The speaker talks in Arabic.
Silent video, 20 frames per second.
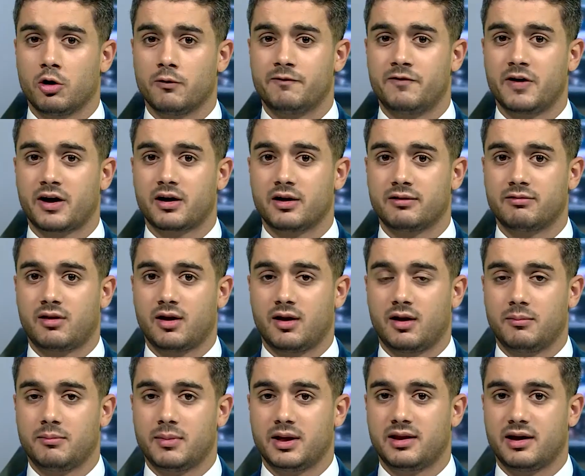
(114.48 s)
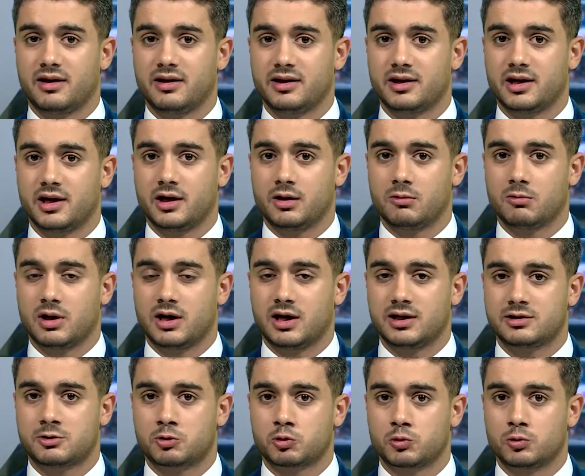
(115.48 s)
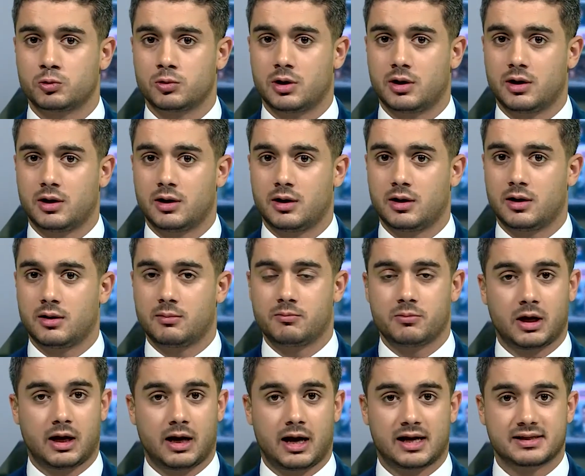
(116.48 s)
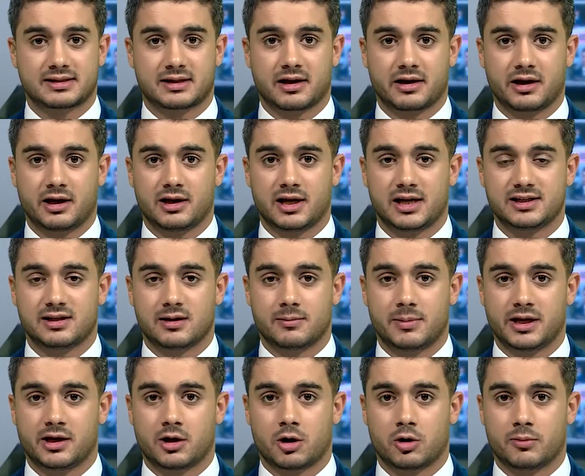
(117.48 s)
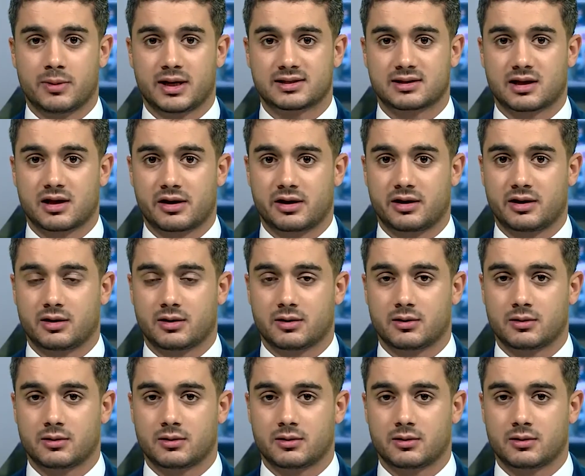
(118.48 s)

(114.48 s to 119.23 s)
فقط مدنيين وليسوا عسكريين ليس بينهم عسكريين